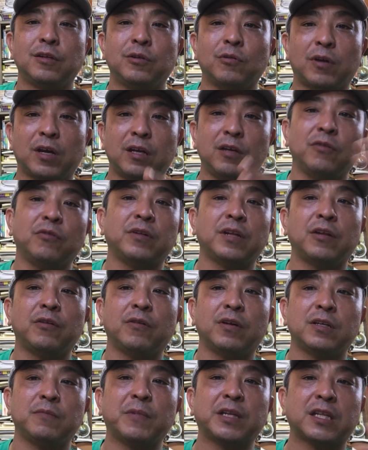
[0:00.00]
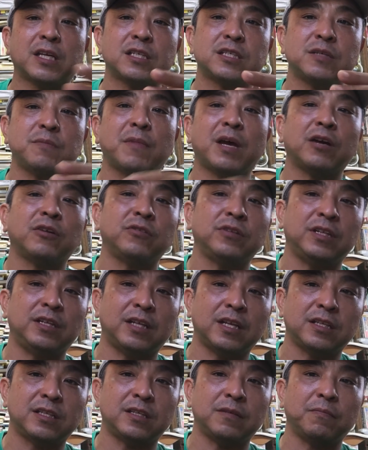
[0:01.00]
とかいろんなのはまた島国
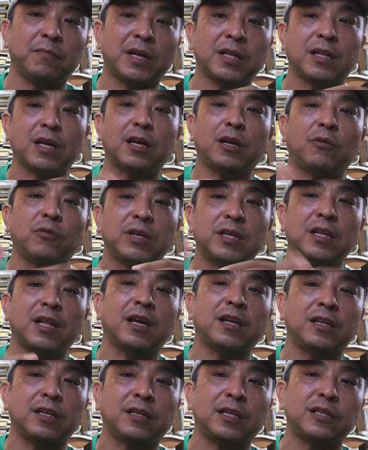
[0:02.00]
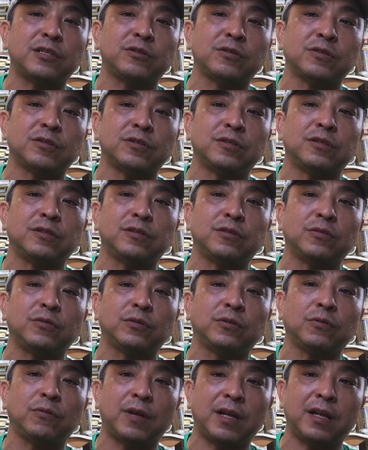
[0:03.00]
で、まあ、だから沖縄でテストするっていう
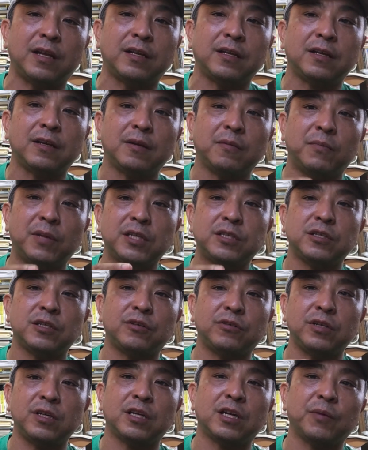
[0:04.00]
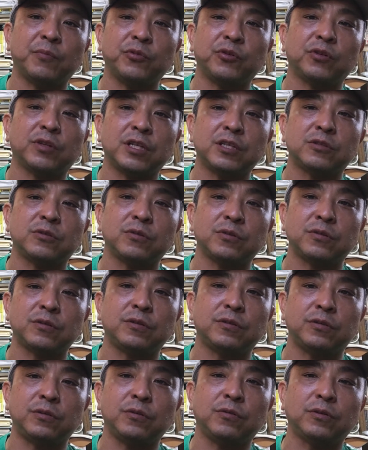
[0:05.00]
ことはベーシックインカムのテストをす
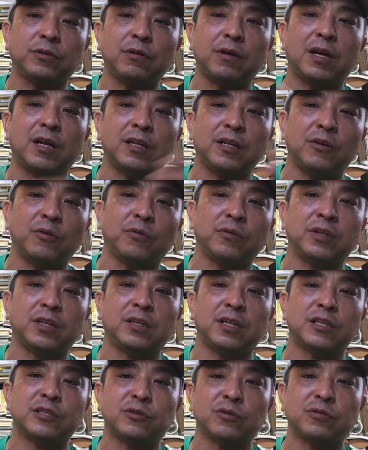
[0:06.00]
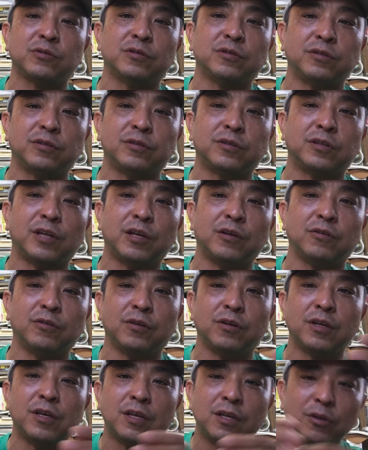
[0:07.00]
るっていうことは日本でテストするってい
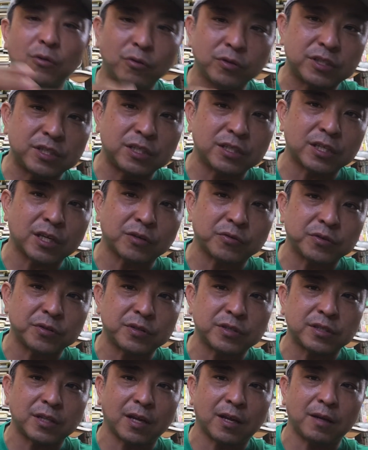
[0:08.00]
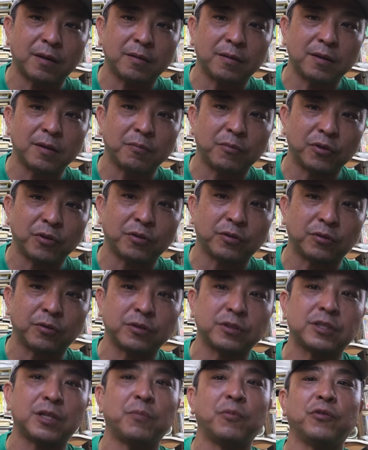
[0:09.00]
うを小さくしたもの
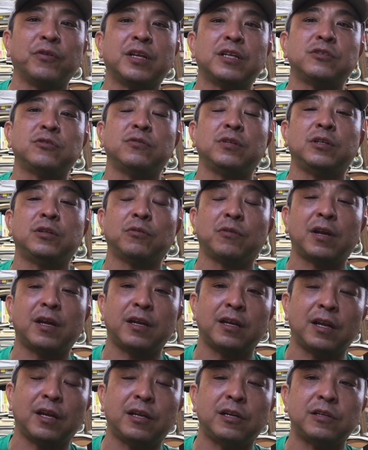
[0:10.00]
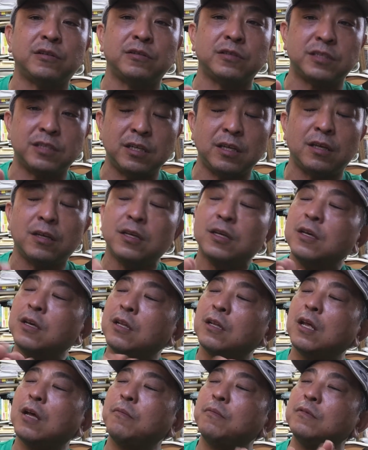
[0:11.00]
としても同じように捉えられるし
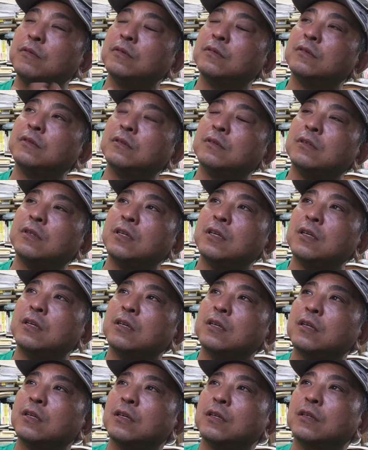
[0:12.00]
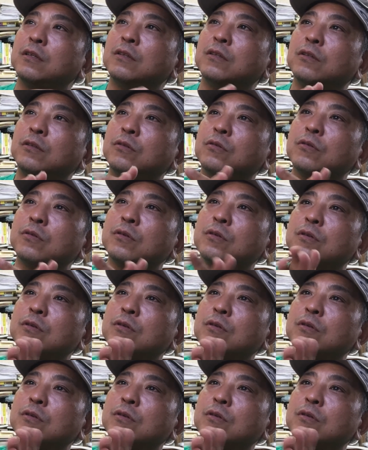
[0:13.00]
多分、うんと、